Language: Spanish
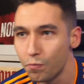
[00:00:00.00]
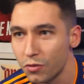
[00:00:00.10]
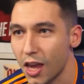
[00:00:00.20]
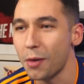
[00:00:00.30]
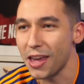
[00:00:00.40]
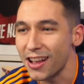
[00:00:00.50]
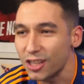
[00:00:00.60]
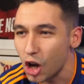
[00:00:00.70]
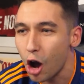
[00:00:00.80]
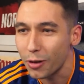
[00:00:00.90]
¡Qué bien
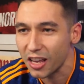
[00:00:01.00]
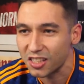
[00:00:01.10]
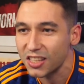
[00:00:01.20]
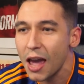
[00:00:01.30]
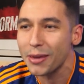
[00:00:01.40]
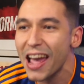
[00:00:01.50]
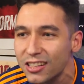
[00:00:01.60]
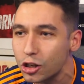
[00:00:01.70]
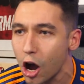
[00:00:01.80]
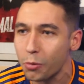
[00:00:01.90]
Jovic! ¡Qué
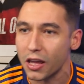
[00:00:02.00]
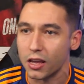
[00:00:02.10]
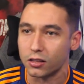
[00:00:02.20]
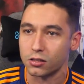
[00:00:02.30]
bien Jovic!